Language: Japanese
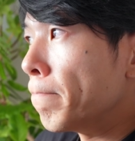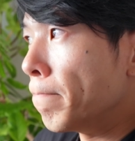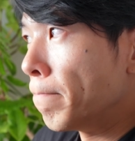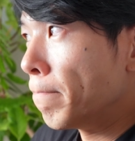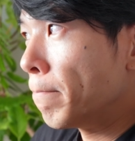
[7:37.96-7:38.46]

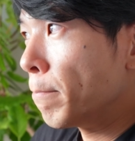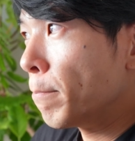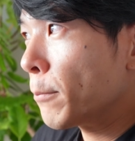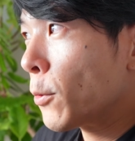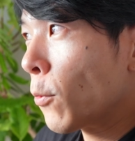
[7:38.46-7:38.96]

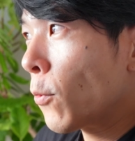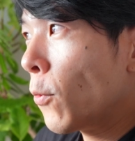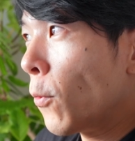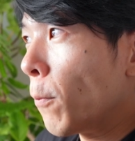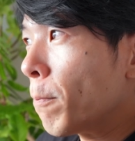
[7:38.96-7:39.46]
うーん、ここ
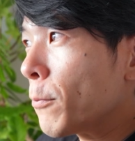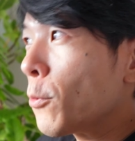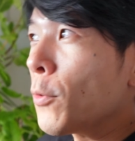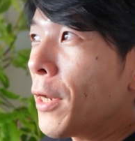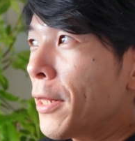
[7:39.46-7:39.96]
を、
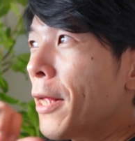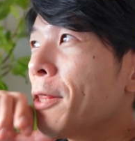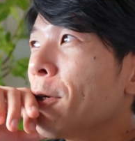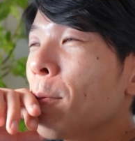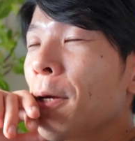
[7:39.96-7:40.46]
そうだな、なん
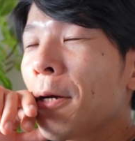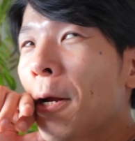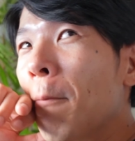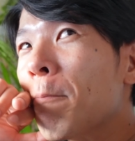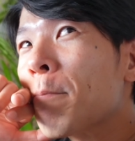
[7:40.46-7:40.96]
て言えばいいか
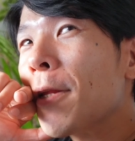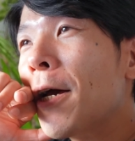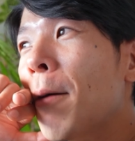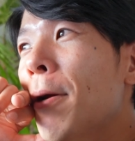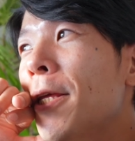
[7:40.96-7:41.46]
な。
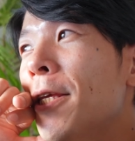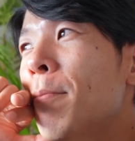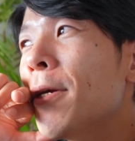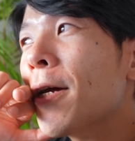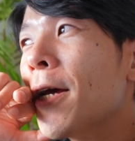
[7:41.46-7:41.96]
あまり意
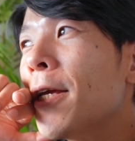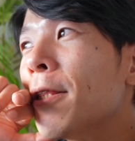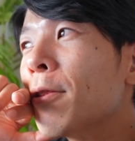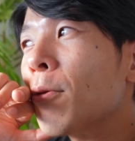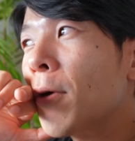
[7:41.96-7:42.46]
味がない
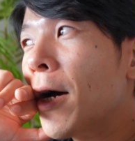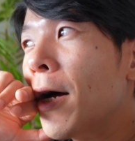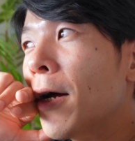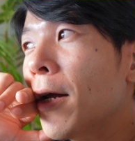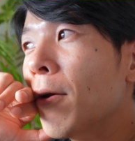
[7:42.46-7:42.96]
と
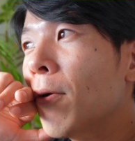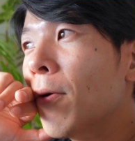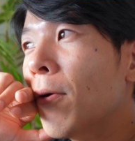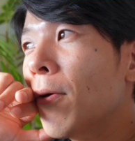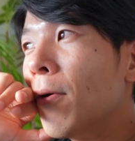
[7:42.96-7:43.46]
か、あ
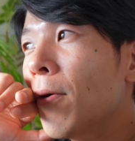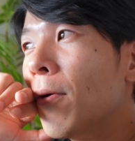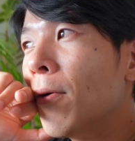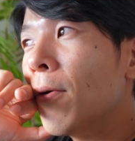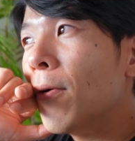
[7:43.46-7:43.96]

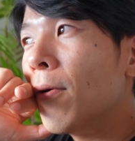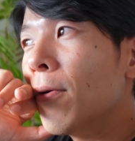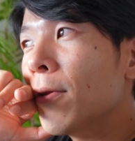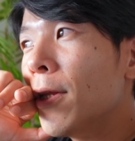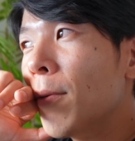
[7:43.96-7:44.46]

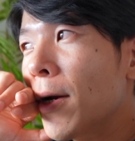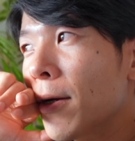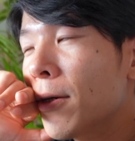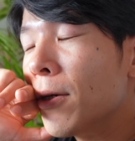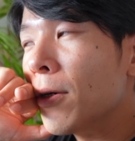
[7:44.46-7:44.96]
のー、では
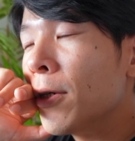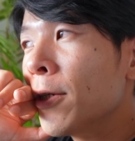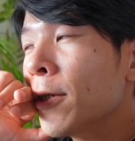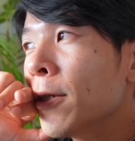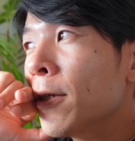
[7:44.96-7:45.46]
なく、
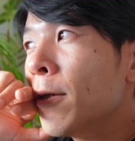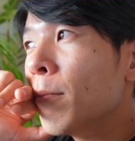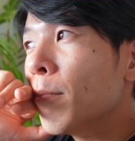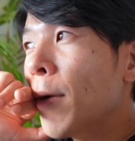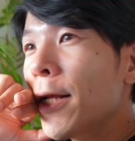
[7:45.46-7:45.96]

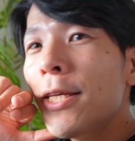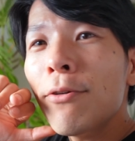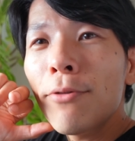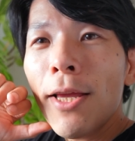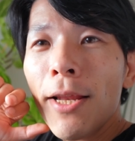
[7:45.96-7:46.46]
真に
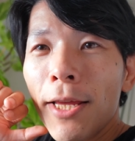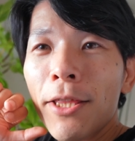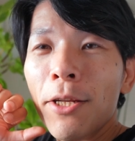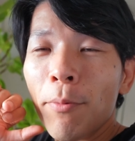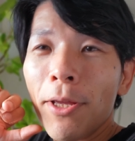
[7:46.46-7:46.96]
受けないっ
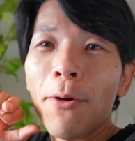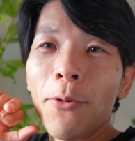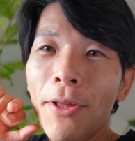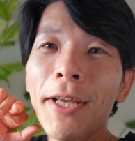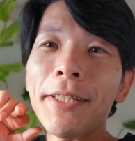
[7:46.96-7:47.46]
ていうのも結構
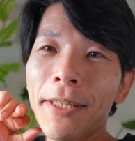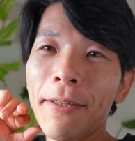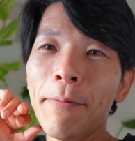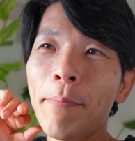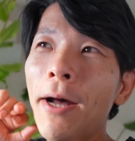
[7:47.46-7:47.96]
大事です。
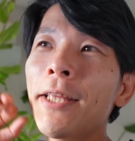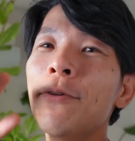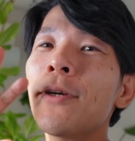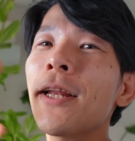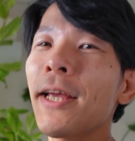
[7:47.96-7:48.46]
真に
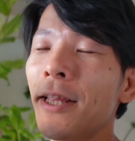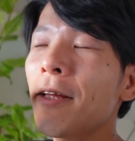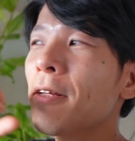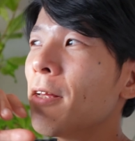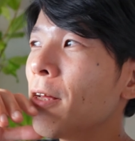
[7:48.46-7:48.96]
受けない
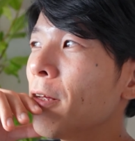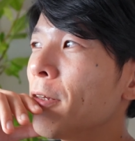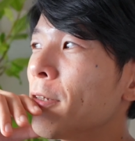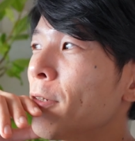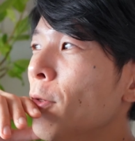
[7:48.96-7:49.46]
ね。
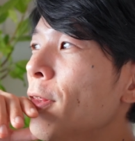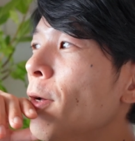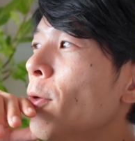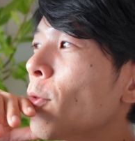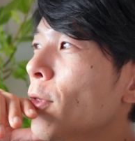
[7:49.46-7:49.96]
うん、そん
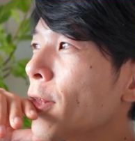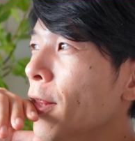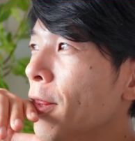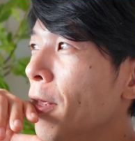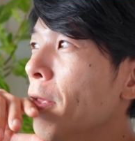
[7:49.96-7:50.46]
なこと言ったっ
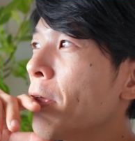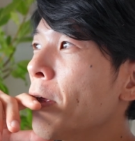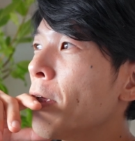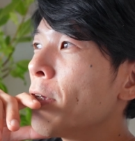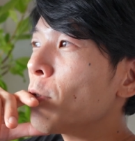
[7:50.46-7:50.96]
て
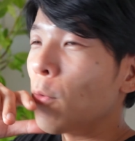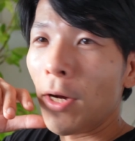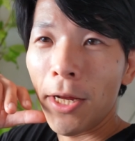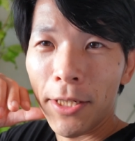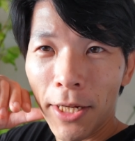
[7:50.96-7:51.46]
しょう
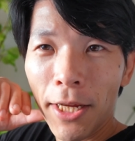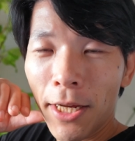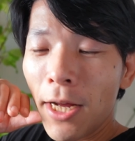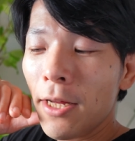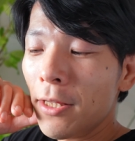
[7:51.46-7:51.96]
がないじゃない
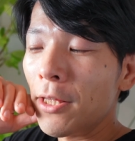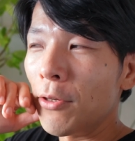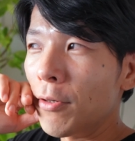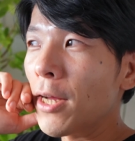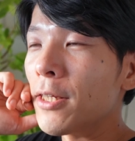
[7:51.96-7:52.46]
かって
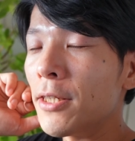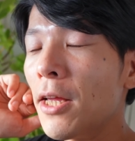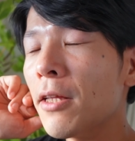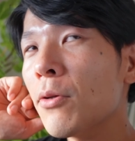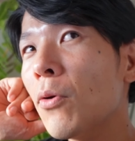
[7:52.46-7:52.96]
いう感じ
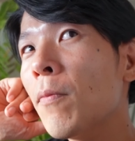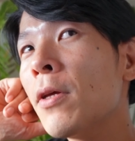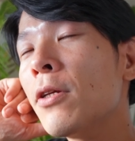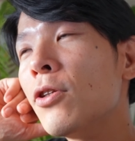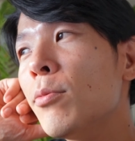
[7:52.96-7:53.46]
で、その、
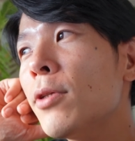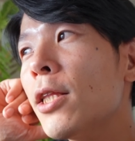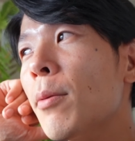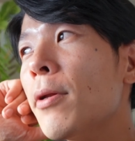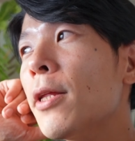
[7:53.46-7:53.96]
自分の
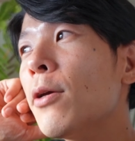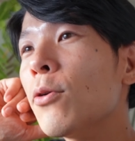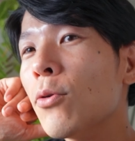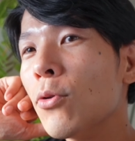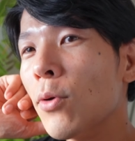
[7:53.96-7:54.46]
頭に出てく
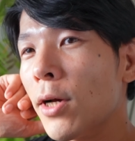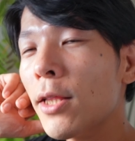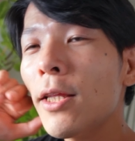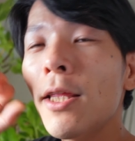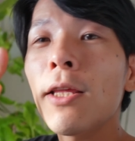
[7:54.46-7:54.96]
ることが
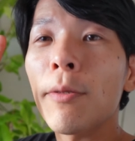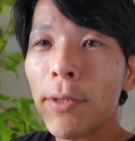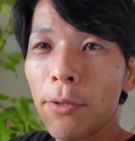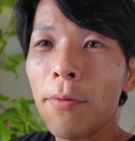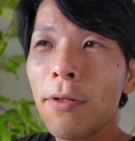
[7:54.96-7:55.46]
勝手に出てき
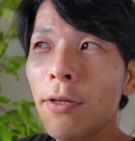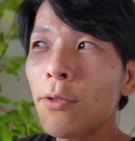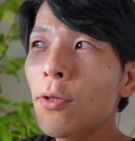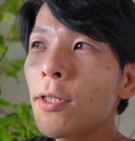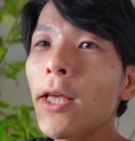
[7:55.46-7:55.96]
ますと。
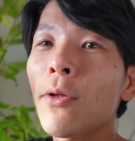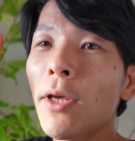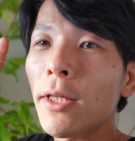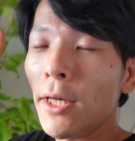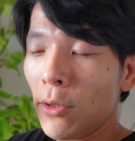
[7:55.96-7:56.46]
それは制御
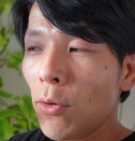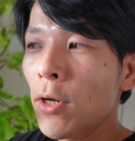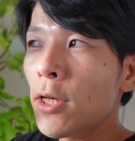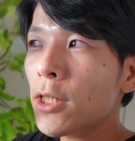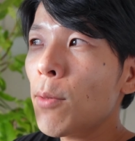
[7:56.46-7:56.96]
できないと。
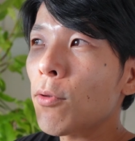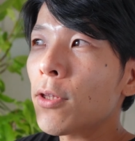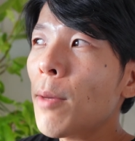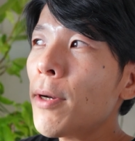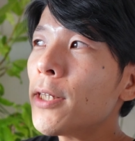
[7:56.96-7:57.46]
しかも、
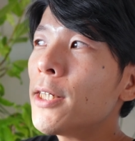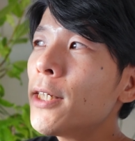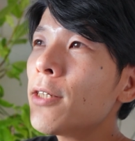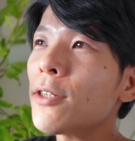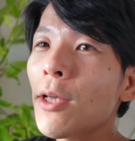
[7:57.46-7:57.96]
たまに事
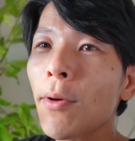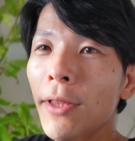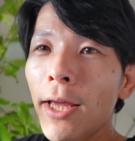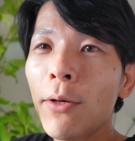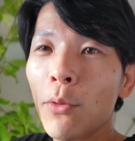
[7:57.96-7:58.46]
実では
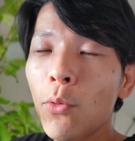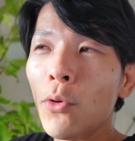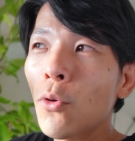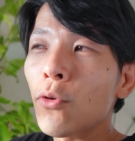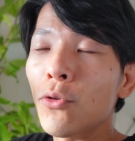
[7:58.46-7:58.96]
ないこと
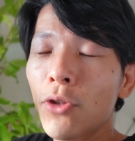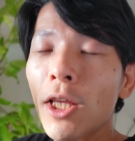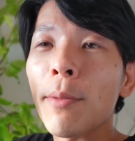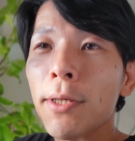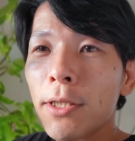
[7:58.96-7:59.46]
をよく言っ
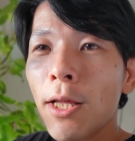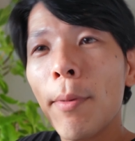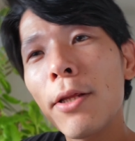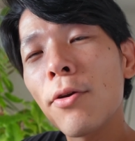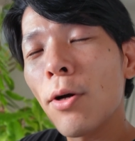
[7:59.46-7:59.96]
てきます。た
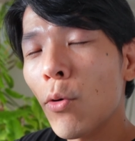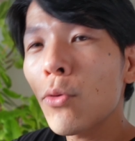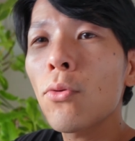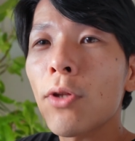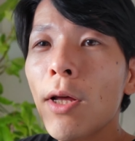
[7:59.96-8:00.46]
まにというか、ほとんど